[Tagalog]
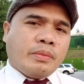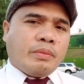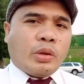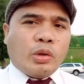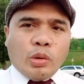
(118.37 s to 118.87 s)

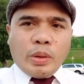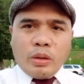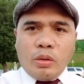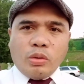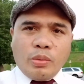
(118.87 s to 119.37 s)
pero
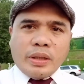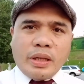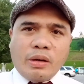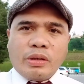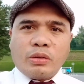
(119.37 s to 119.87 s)
nung
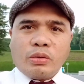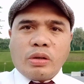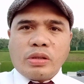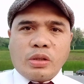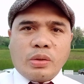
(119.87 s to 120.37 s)
dumating ako ng
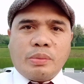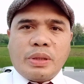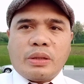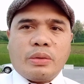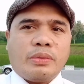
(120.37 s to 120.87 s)
2012
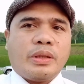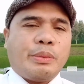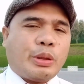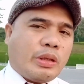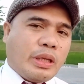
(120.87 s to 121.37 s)
dito, hindi
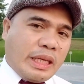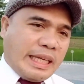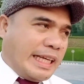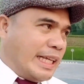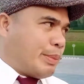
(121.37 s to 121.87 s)
pa,
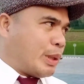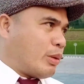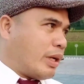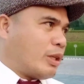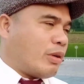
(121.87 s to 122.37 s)
hindi pa
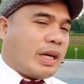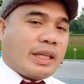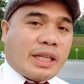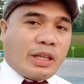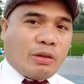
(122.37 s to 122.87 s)
to ganito kaganda